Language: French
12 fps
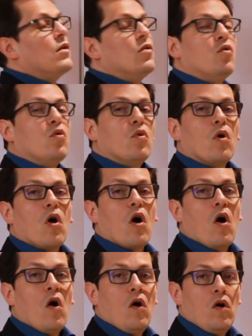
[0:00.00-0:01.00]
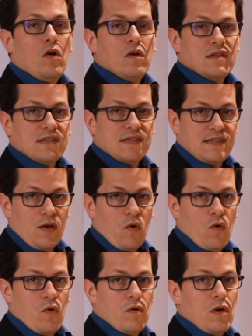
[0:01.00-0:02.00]
de rang
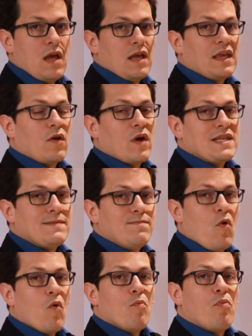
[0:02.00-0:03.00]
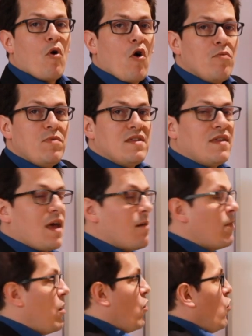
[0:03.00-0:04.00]
0, qui correspond au premier terme.
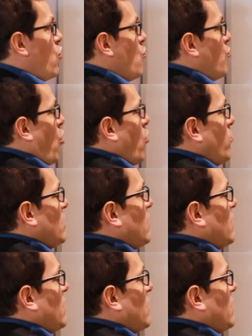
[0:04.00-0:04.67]
Le premier